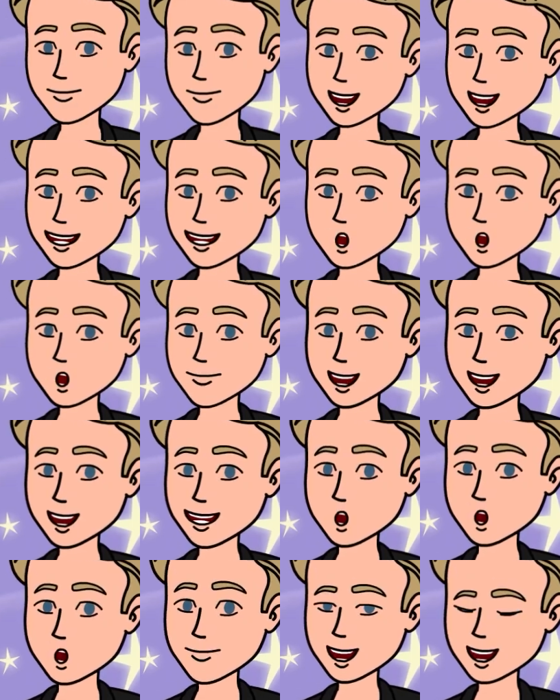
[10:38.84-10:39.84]
Sie waren
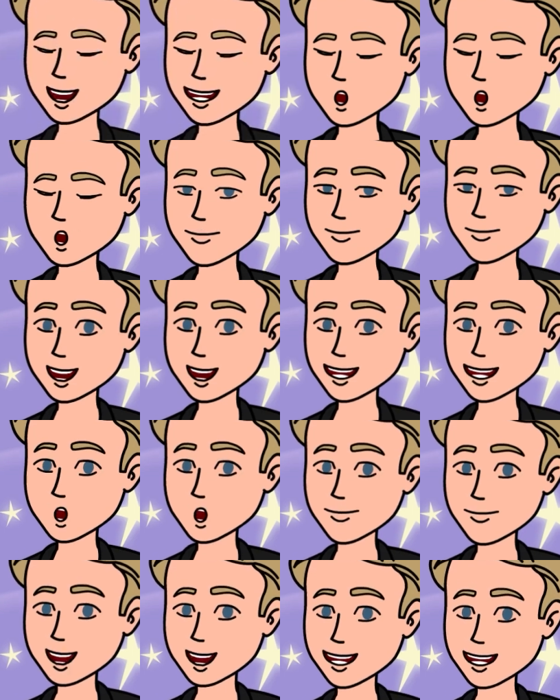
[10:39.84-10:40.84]
so erleichtert, dass es
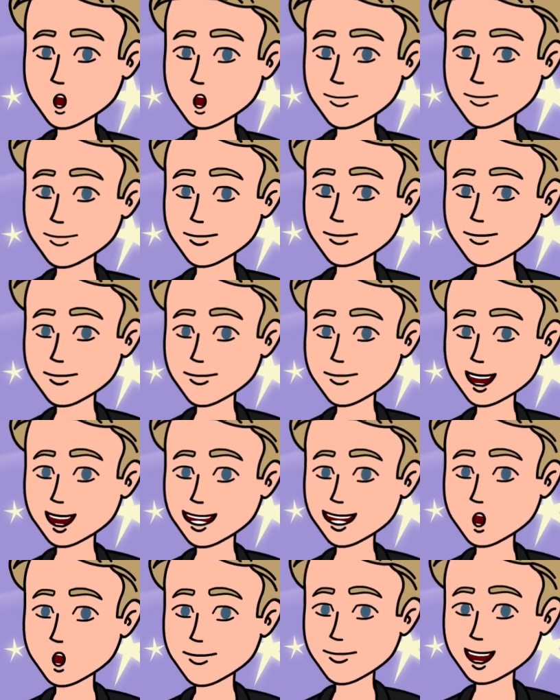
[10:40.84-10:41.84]
ihr gut ging, dass sie
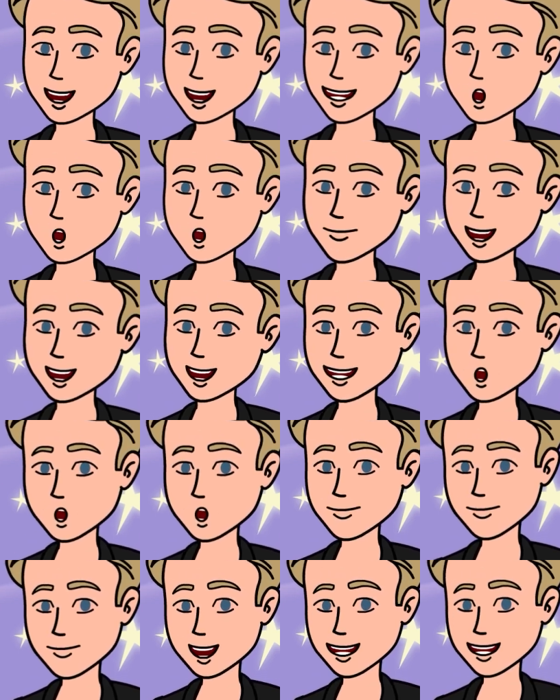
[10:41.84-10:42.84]
nicht wirklich wütend auf
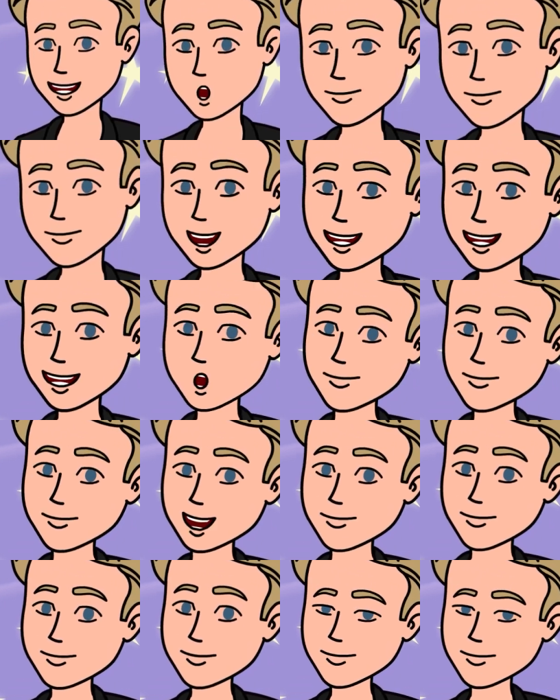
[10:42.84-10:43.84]
sie waren.
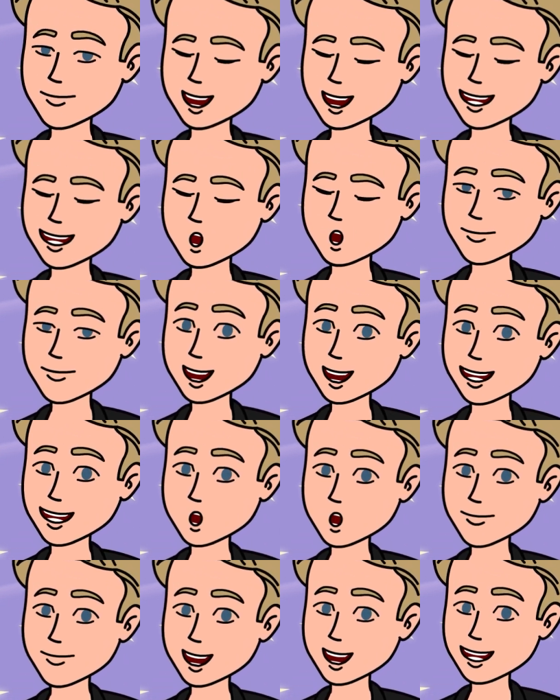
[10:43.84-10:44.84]
Also in diesem Aufzug
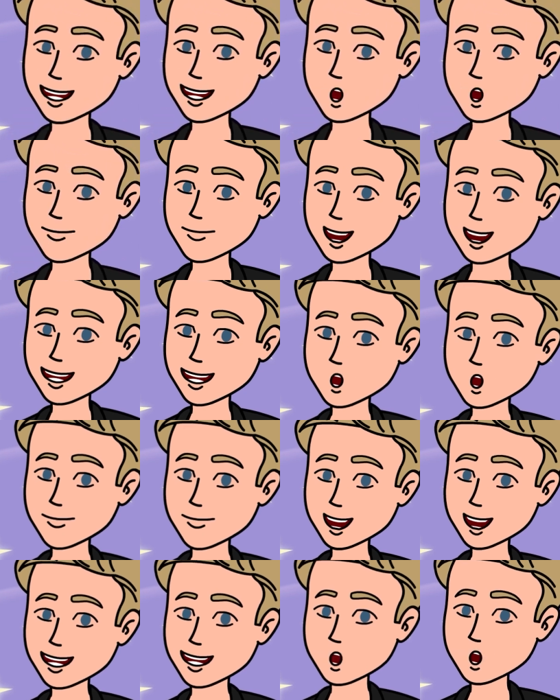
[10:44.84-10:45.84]
stecken geblieben zu sein,
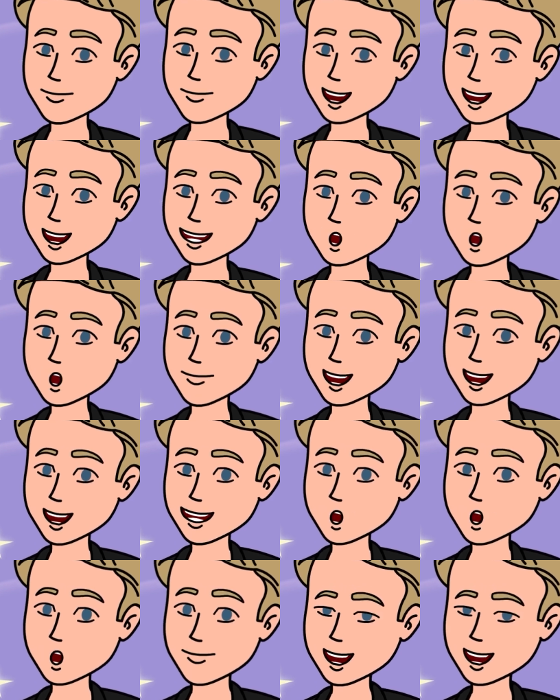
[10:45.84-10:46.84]
war vielleicht doch
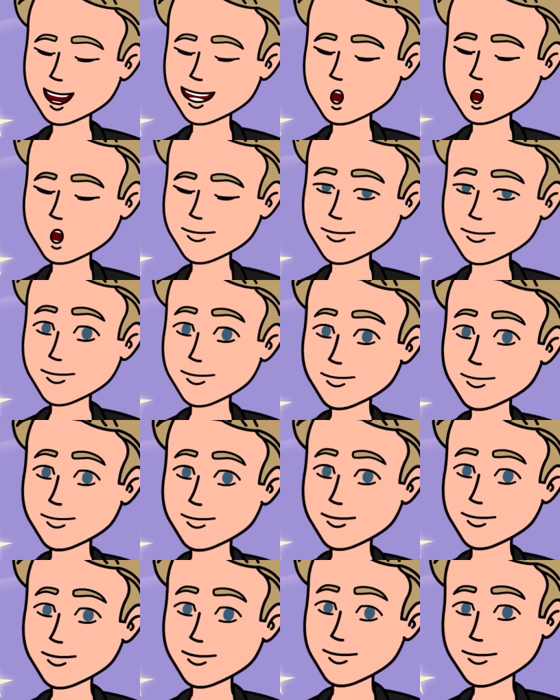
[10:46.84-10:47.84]
ein Segen
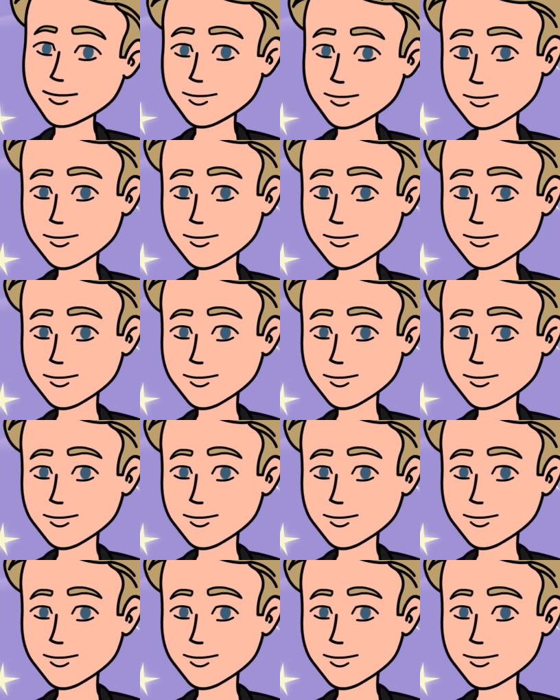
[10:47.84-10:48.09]
gewesen.